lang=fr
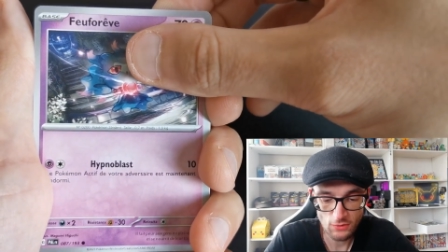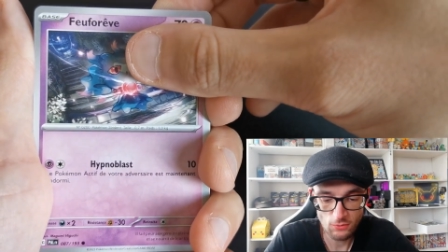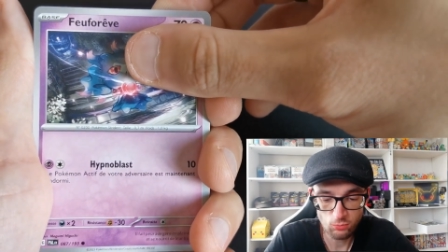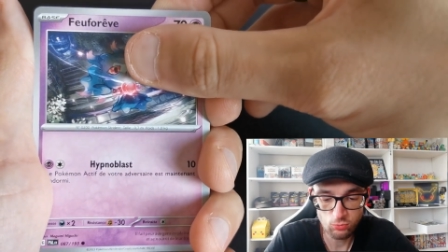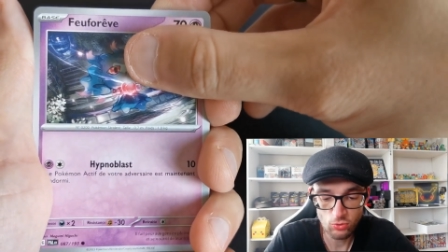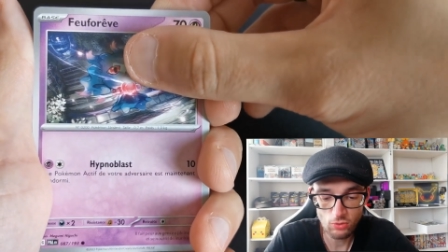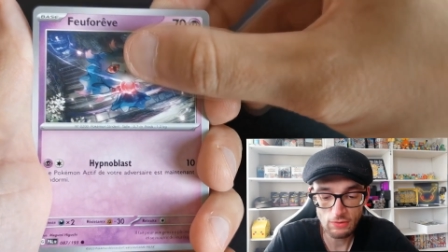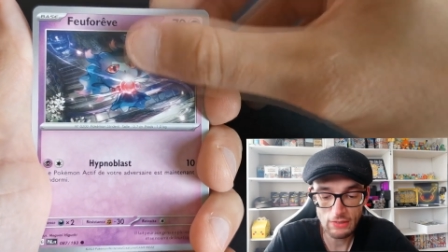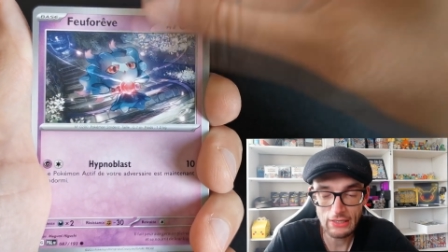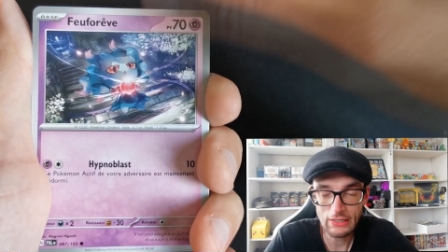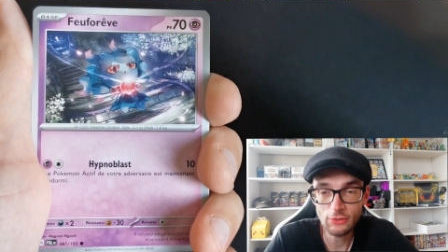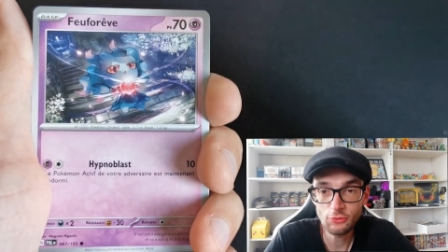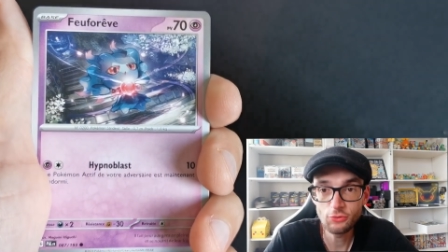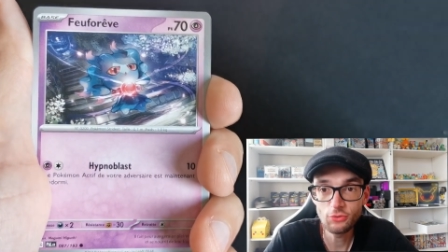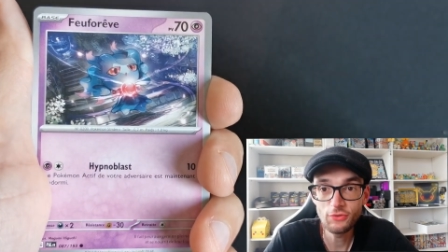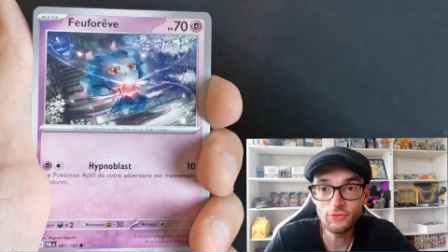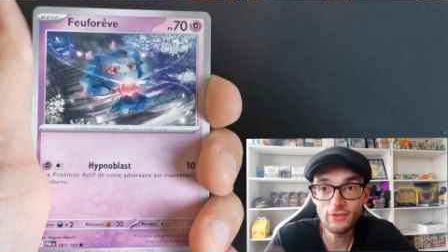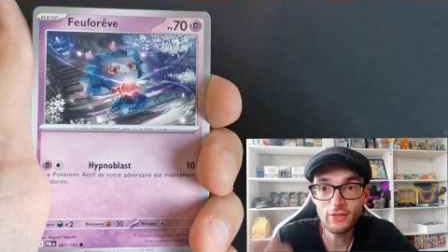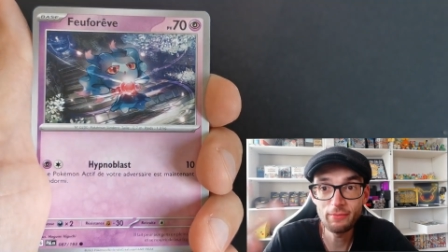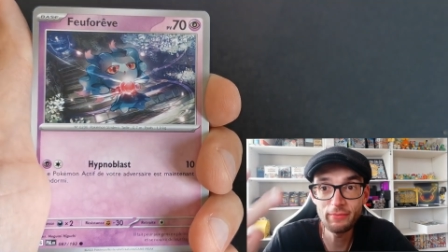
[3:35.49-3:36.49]
pour avoir un
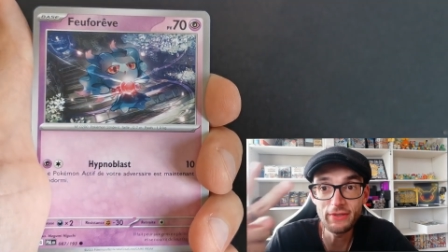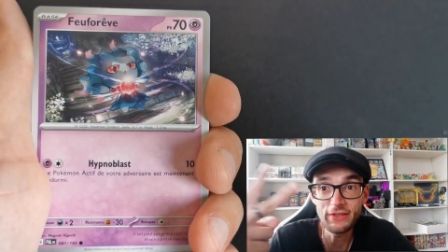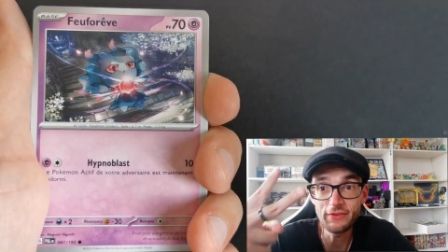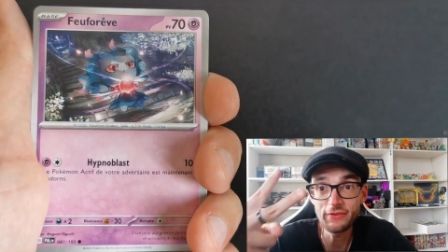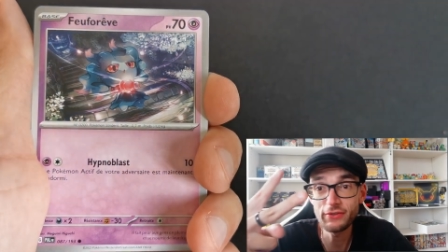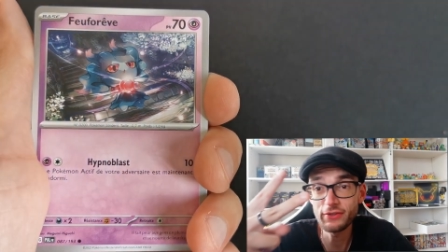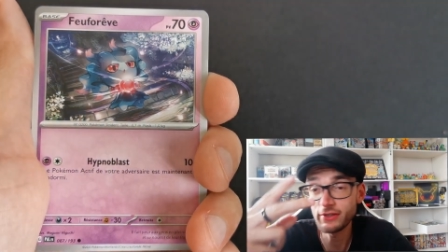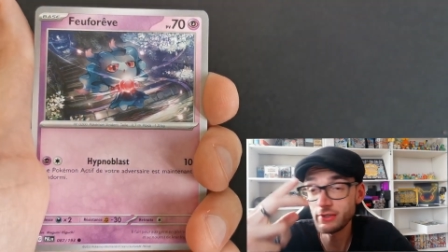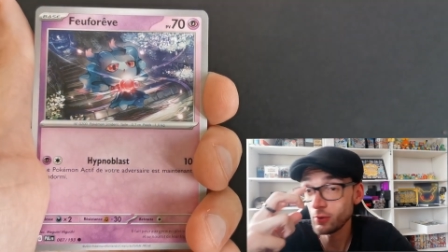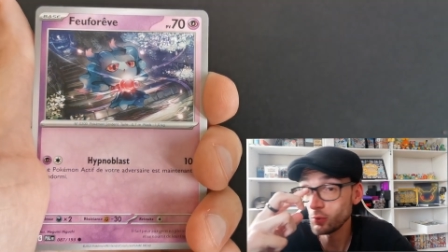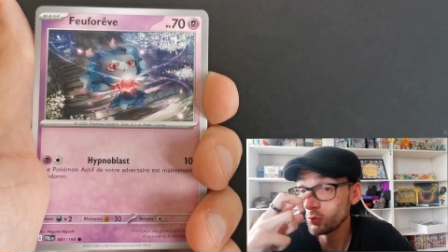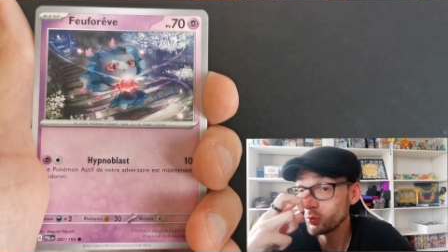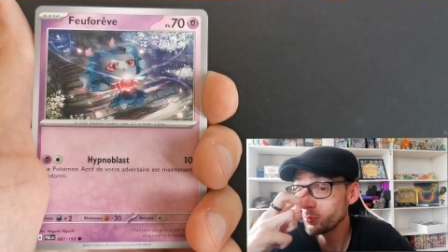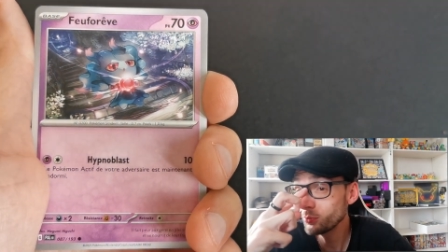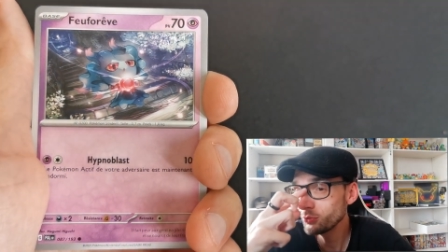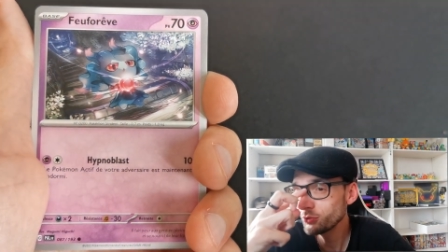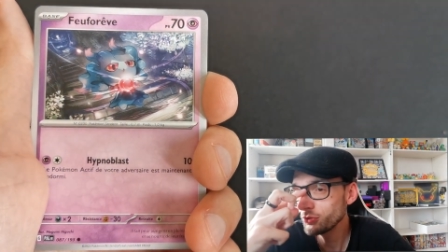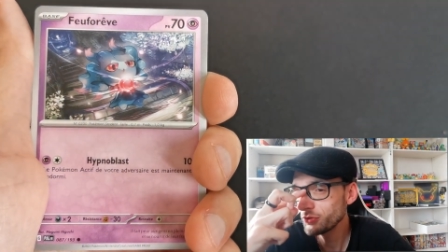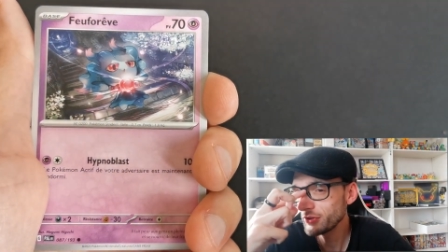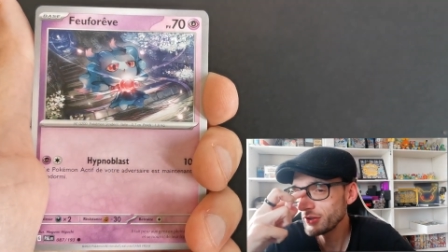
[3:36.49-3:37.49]
deuxième hit, car le
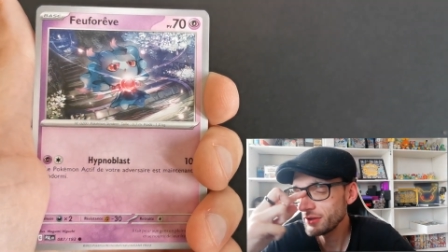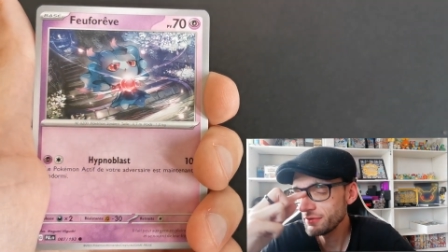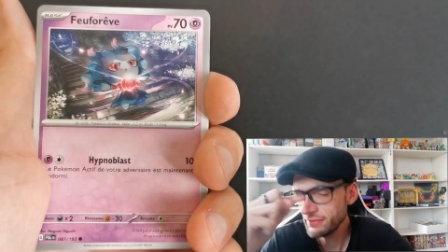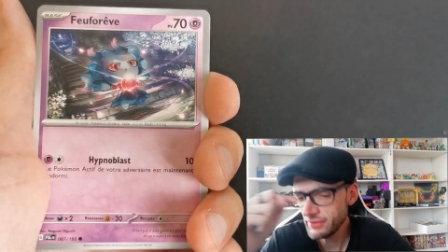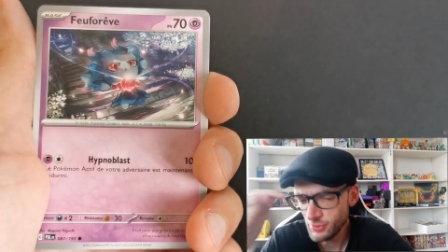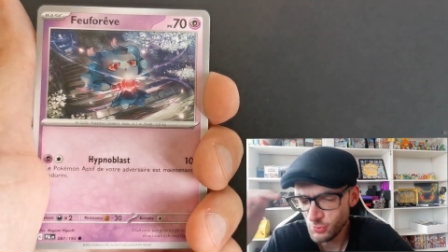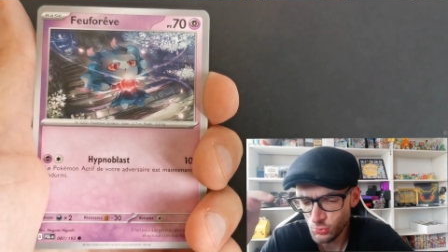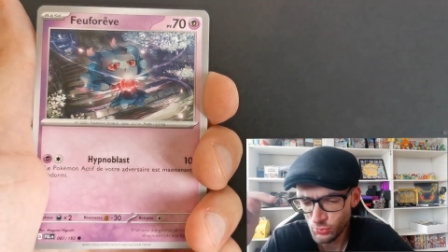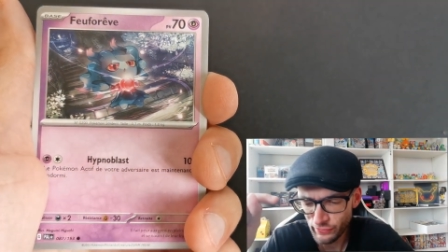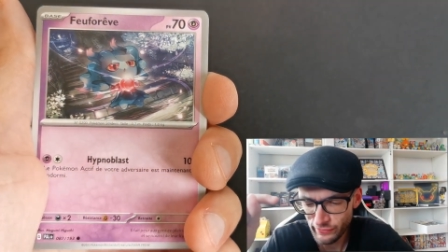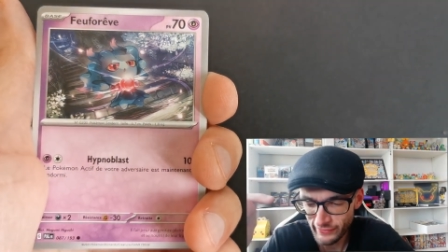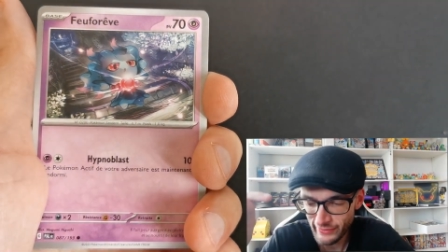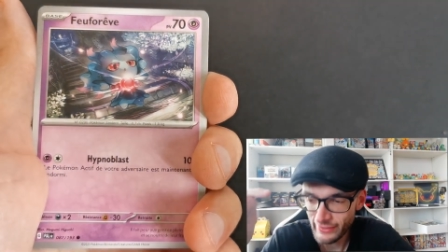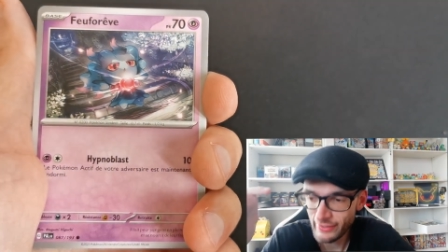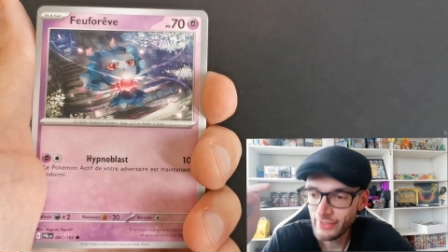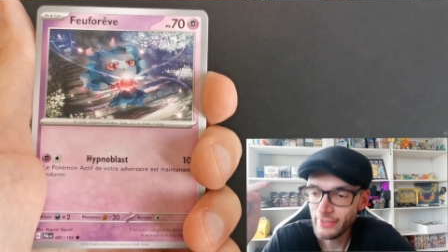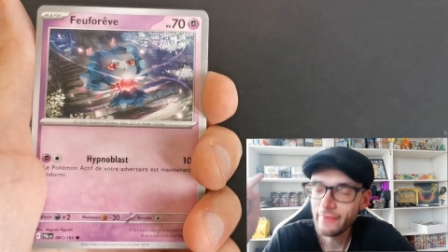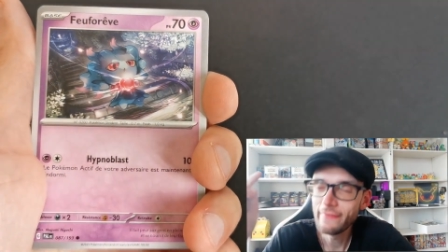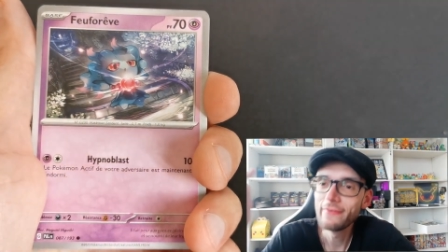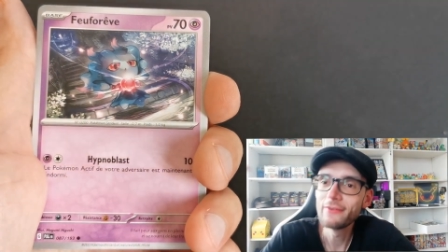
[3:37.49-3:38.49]
but de cette vidéo c'est